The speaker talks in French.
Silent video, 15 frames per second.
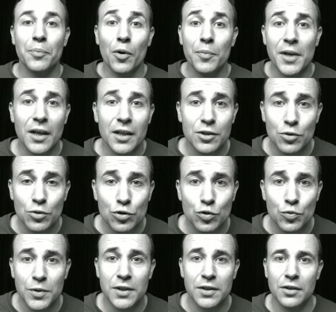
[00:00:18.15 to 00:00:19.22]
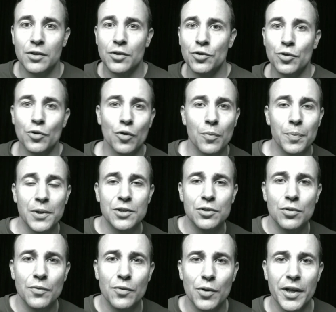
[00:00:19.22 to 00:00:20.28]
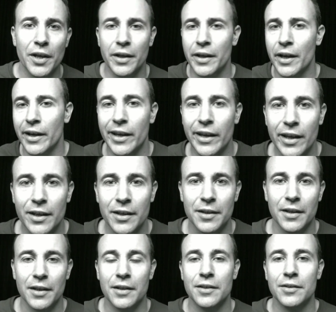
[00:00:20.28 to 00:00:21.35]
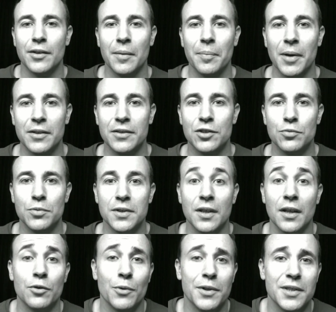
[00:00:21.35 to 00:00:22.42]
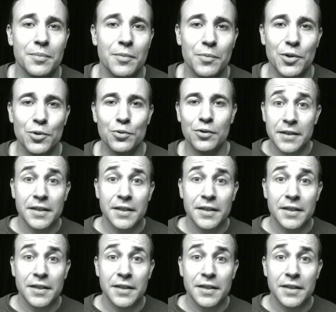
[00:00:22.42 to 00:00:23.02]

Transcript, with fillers: Première action suisse, une reprise de volée Kage hein, de la part des Suisses à la troisième minute.